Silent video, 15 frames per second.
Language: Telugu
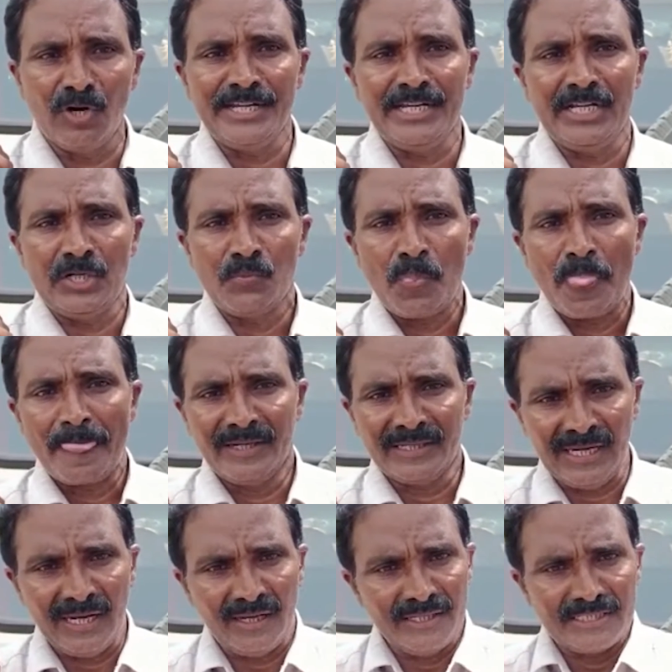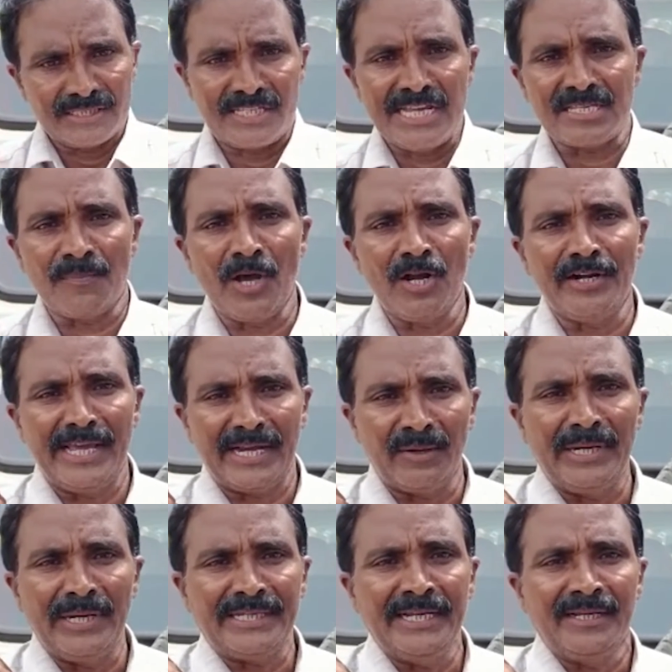పోయి ఇట్లా సీసపాలు
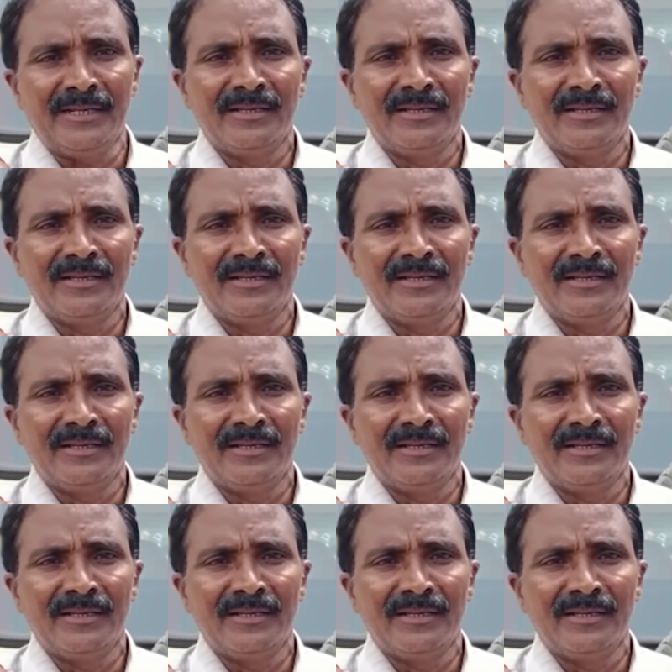నిగబెట్టి